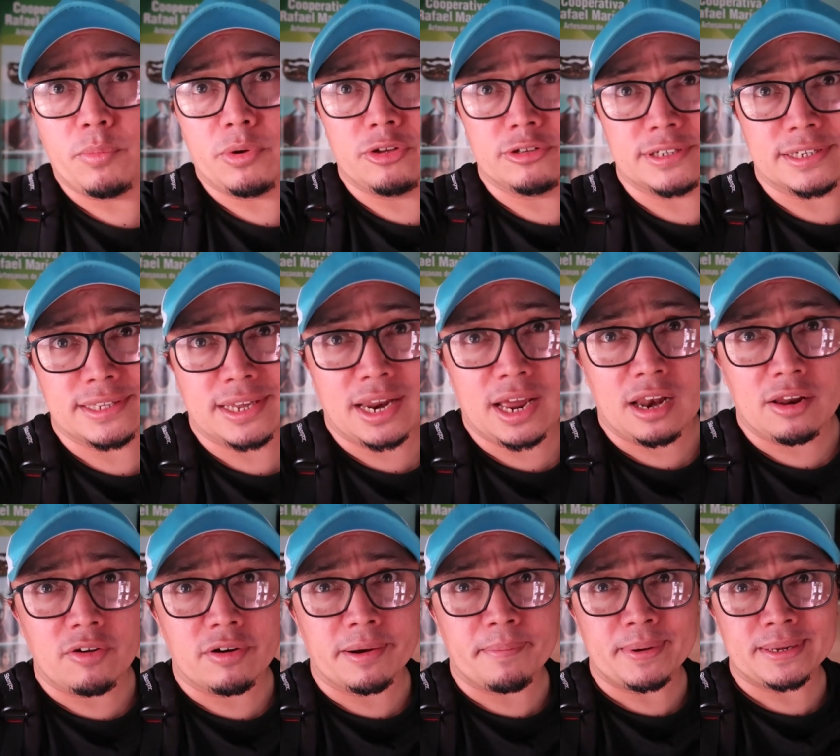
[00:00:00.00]
Bueno, si es
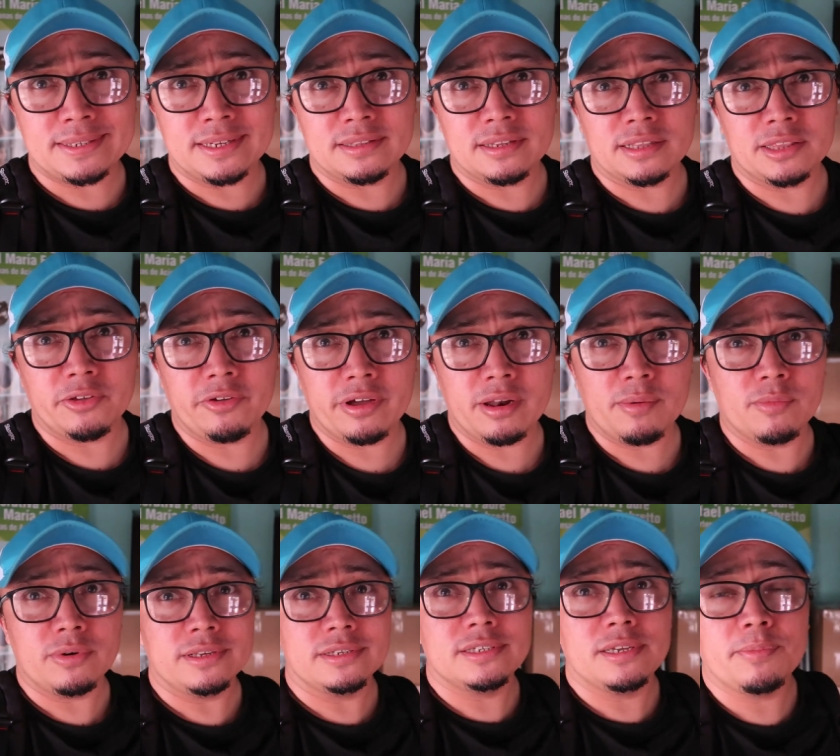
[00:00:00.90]
algo representativo en
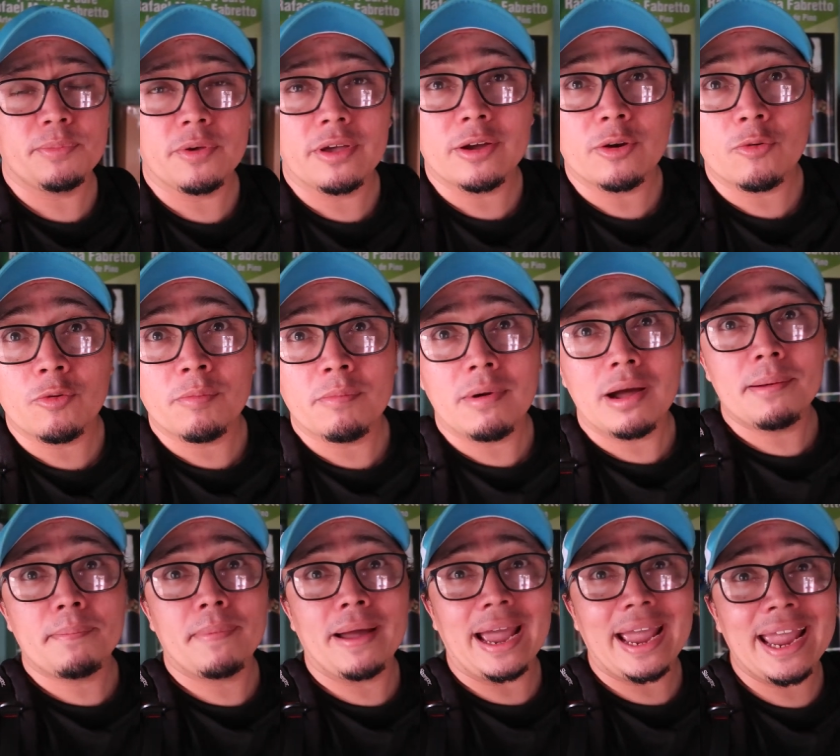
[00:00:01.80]
el municipio de
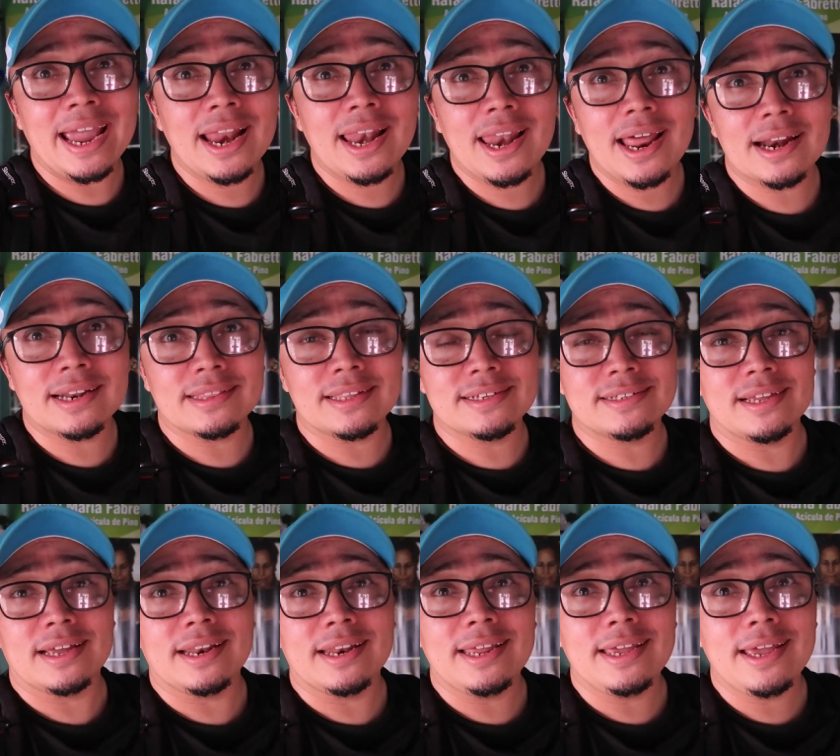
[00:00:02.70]
Cusmapa, es la
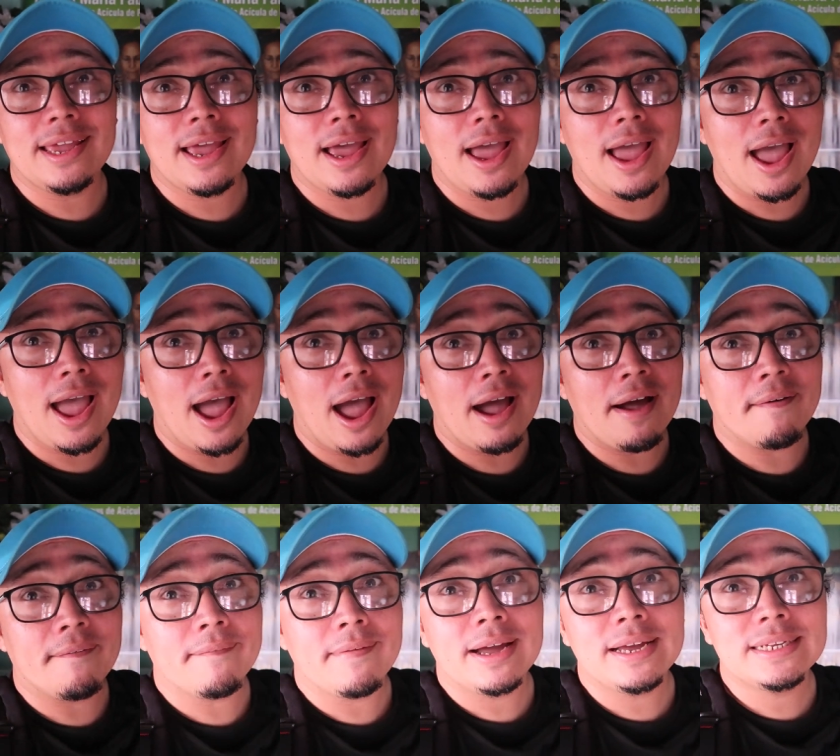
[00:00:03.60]
artesanía
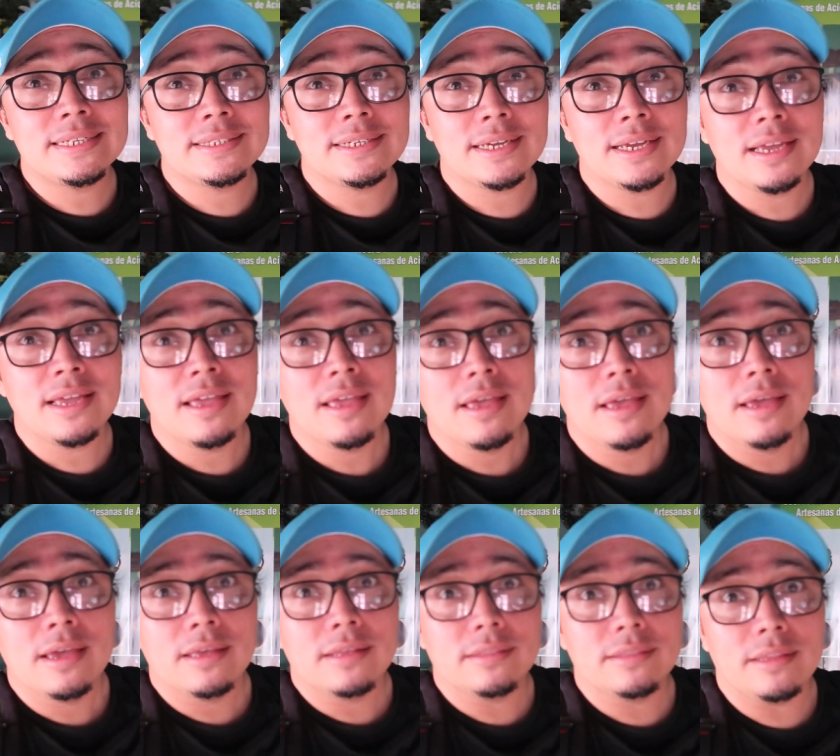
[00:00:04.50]
a base
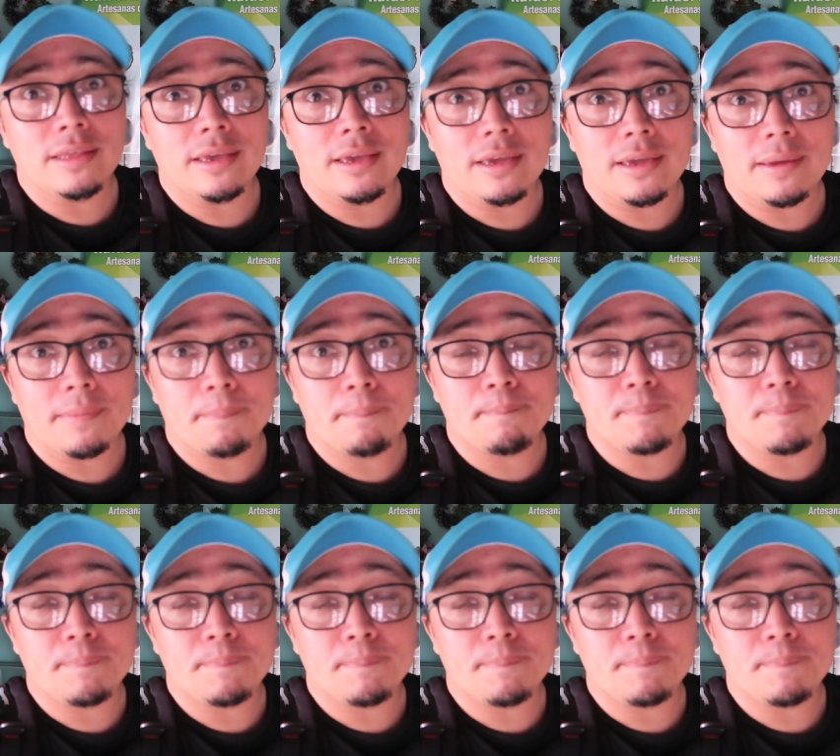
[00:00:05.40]
de